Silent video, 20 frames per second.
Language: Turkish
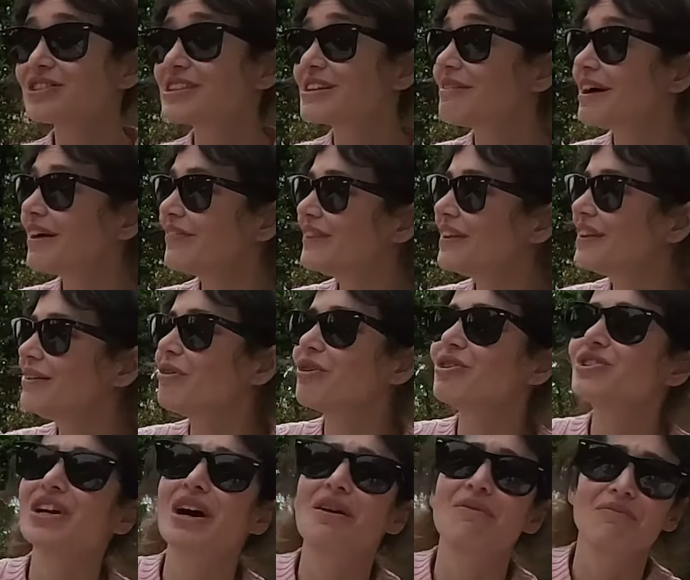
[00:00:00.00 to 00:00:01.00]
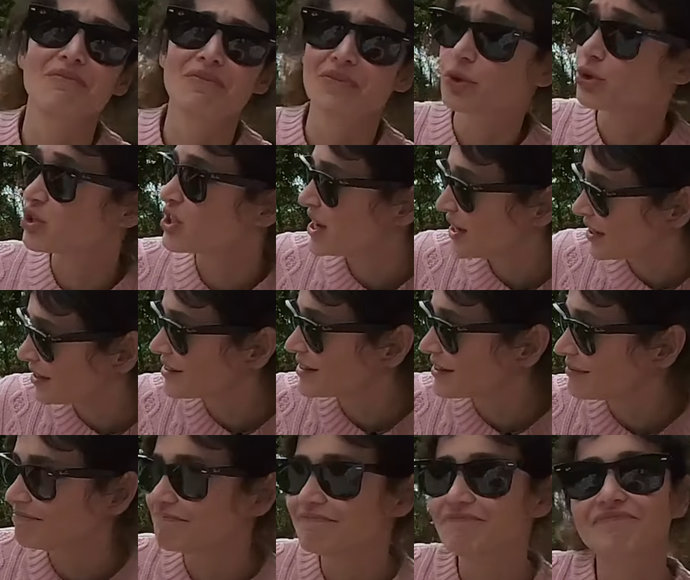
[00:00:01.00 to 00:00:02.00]
O zaman dedim hocam hocaya
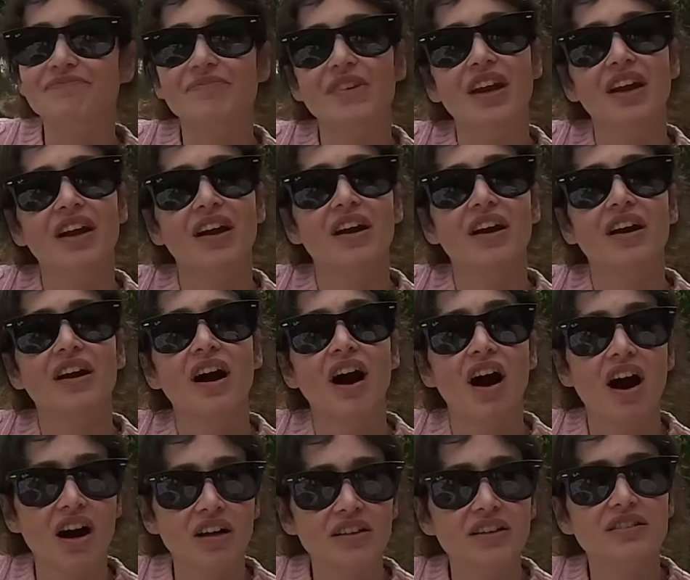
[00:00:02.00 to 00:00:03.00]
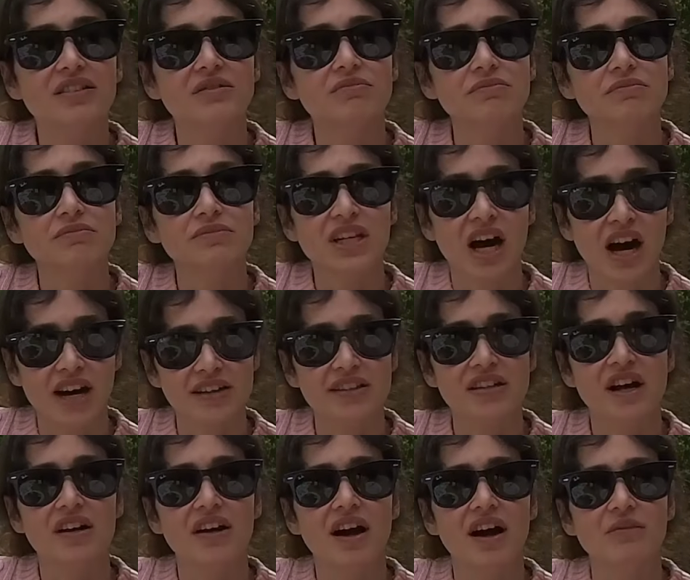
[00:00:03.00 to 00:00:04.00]
gittim. Ağladım.
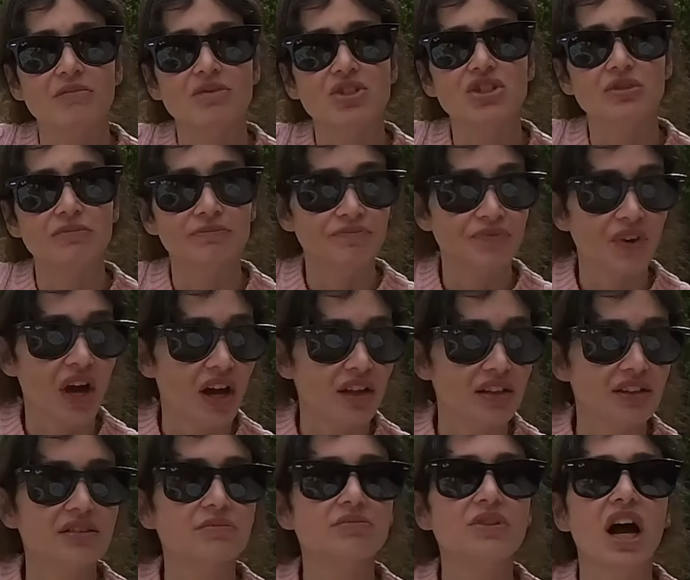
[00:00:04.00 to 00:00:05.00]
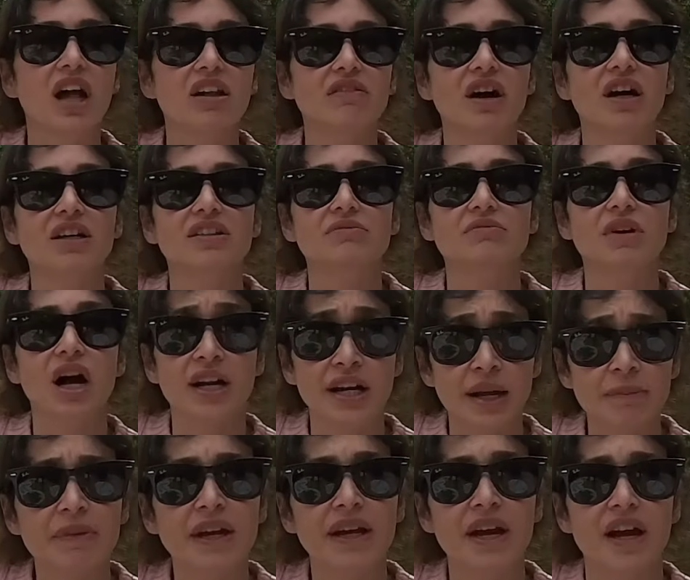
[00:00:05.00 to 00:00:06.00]
Tarihten kalmıştım. Ağladım, yalvardım.
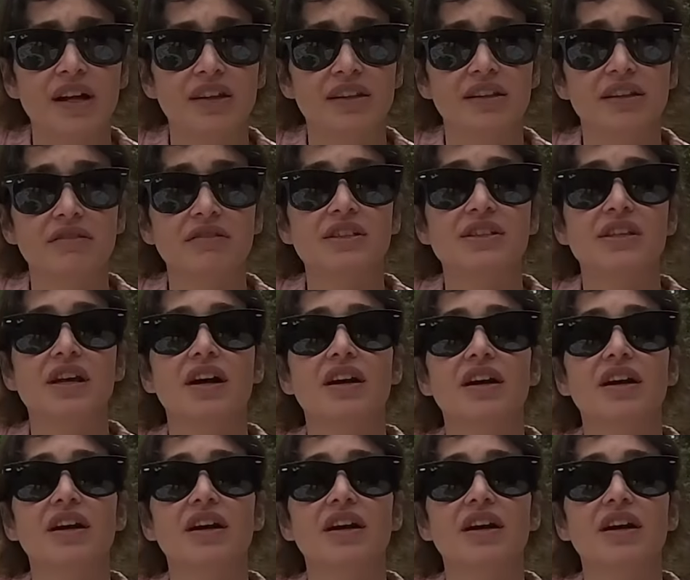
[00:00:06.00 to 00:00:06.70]
Annem de geldi Ha, vesaire.